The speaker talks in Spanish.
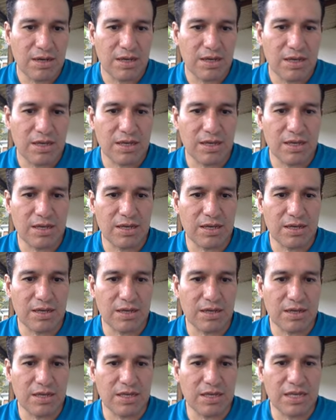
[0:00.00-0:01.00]

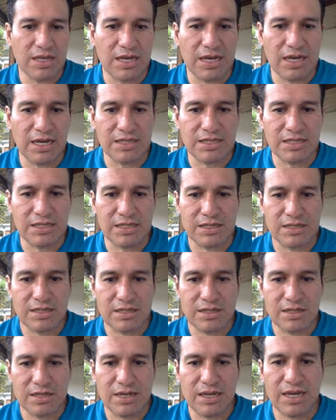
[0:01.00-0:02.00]
eh, guías,
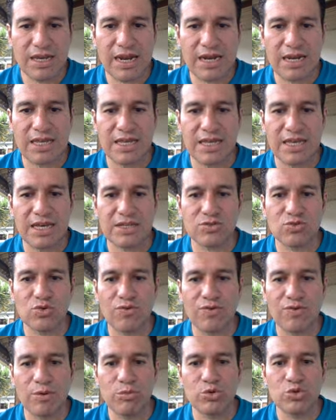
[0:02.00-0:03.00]
crear guías o el
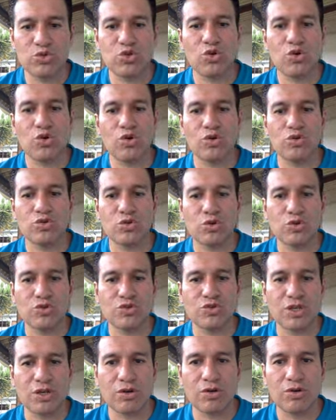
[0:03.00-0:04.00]
famoso control
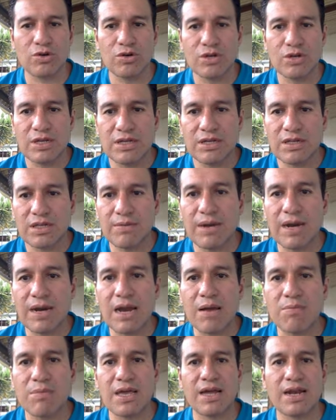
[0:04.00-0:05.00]
5. Te va a
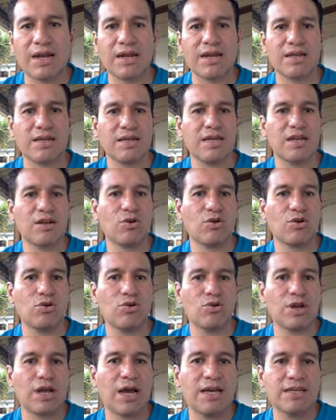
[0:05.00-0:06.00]
cambiar el
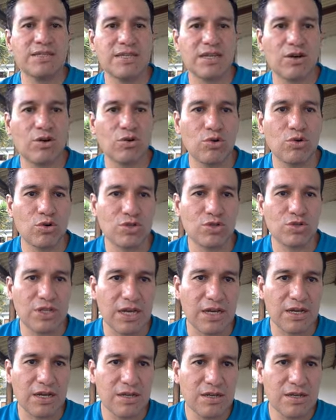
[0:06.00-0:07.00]
color a ese color cian.
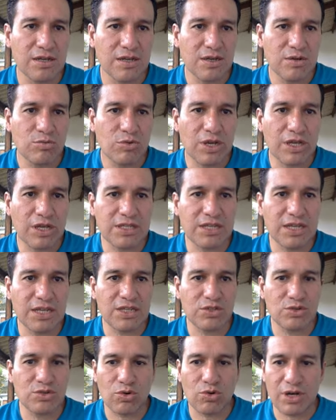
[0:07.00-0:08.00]
Voy a hacer
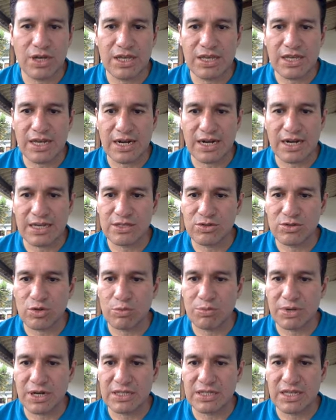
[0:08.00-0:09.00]
esto clic y arrastro
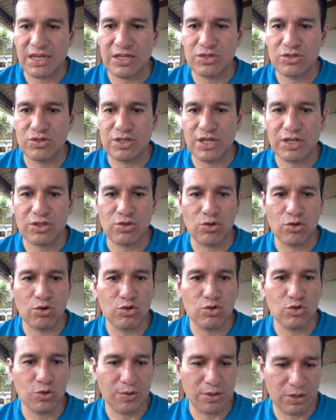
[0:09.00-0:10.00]
para seleccionar todos
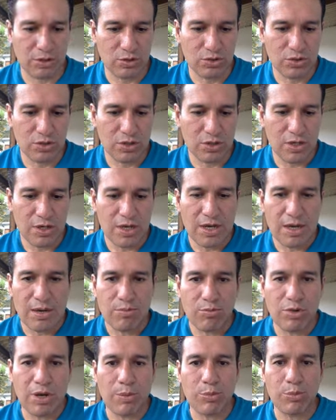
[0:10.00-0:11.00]
los objetos.
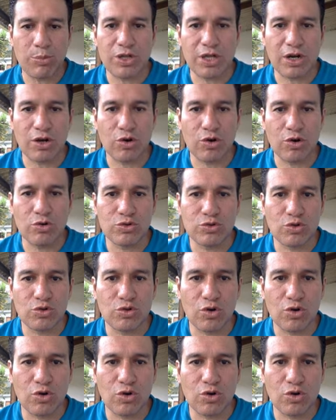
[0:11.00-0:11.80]
Voy a poner control